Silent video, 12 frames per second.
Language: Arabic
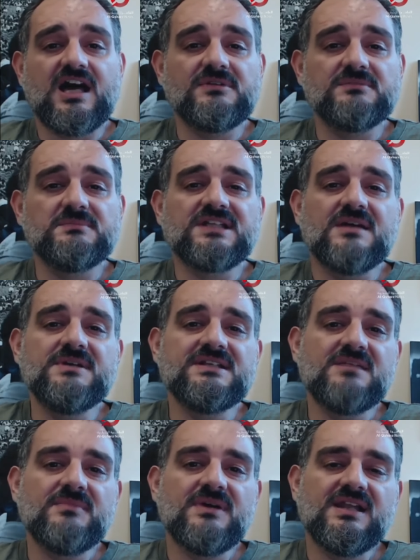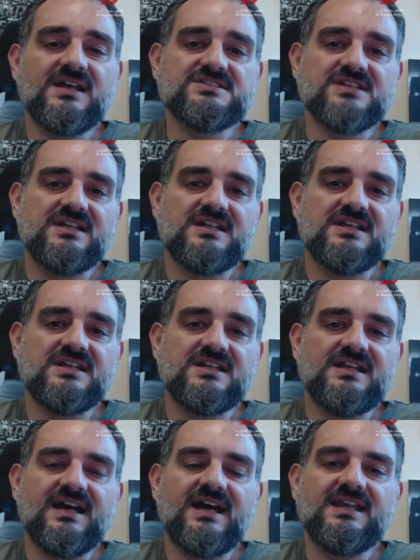قامت بتأمين الملاجئ
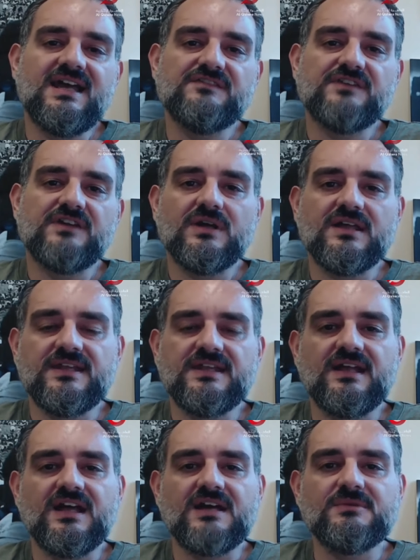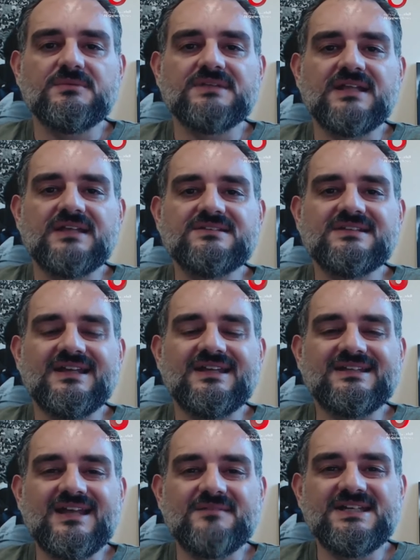لأهالي حيفا وكذلك قامت
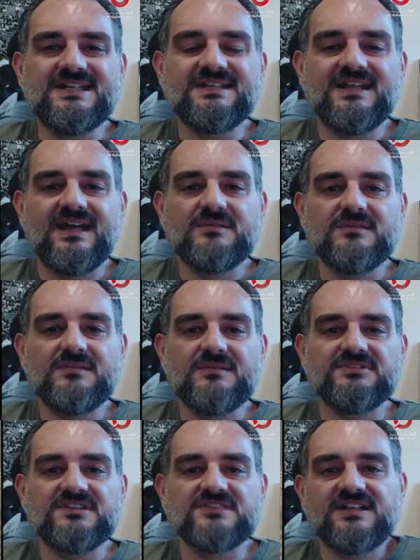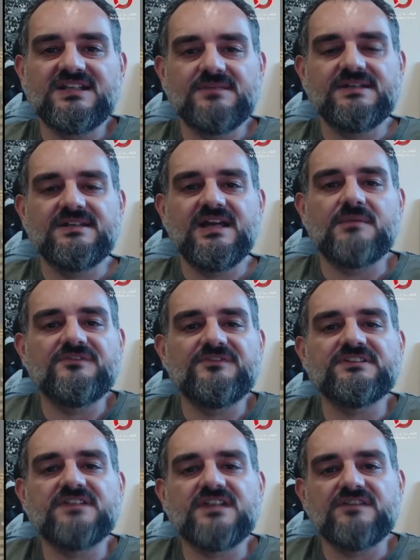بتأمين المستشفيات الميدانية أما
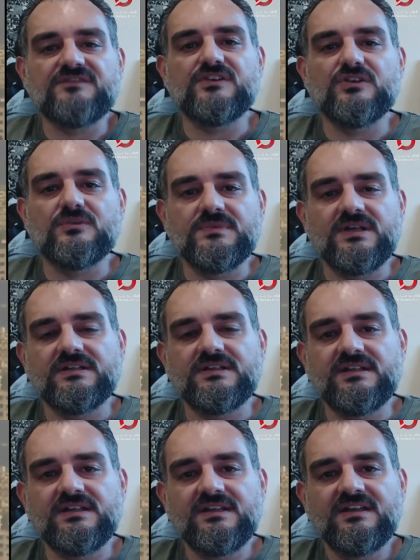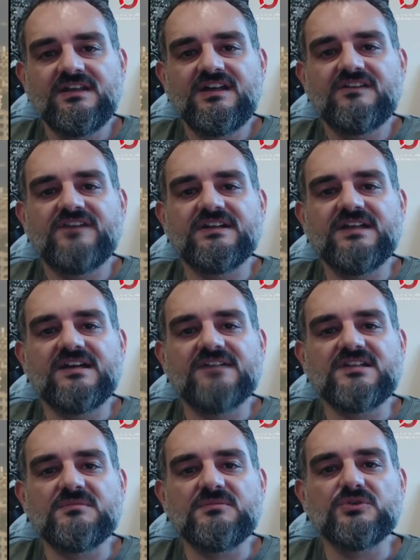في الطرف اللبناني فأن
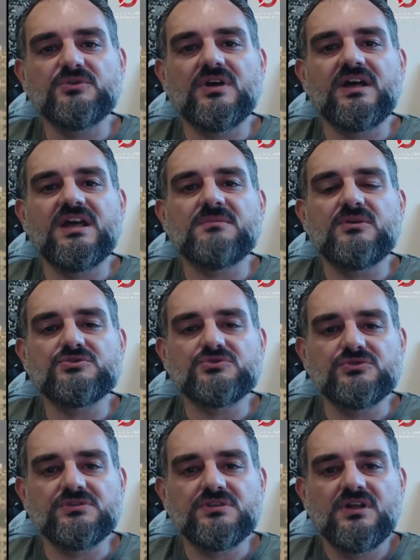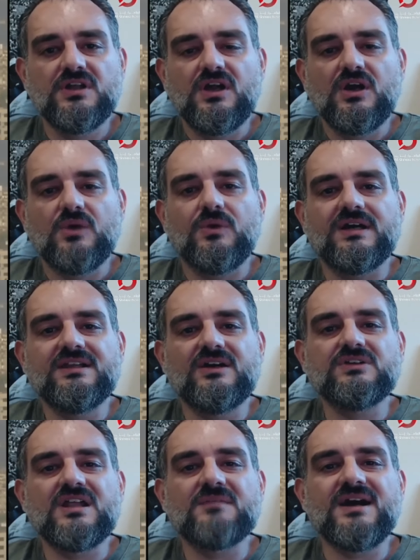هذا الموضوع غير موجود وأن
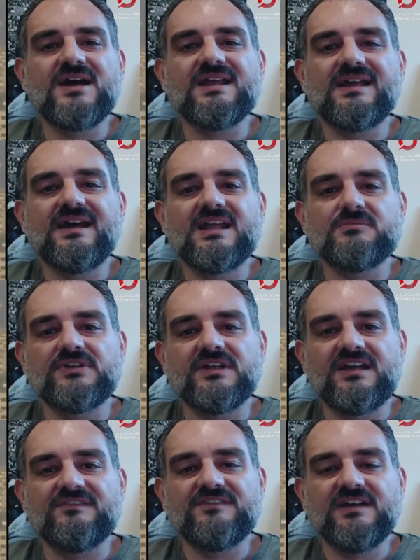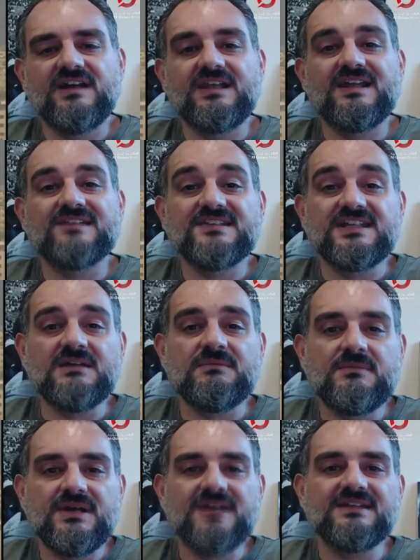هنا المعركة غير متكافئة لا
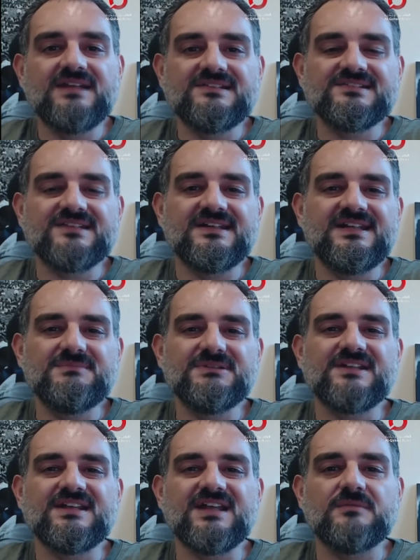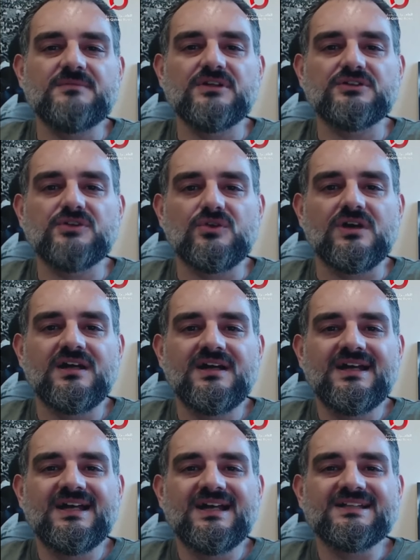سيما بأن إسرائيل بطريقة من الطرق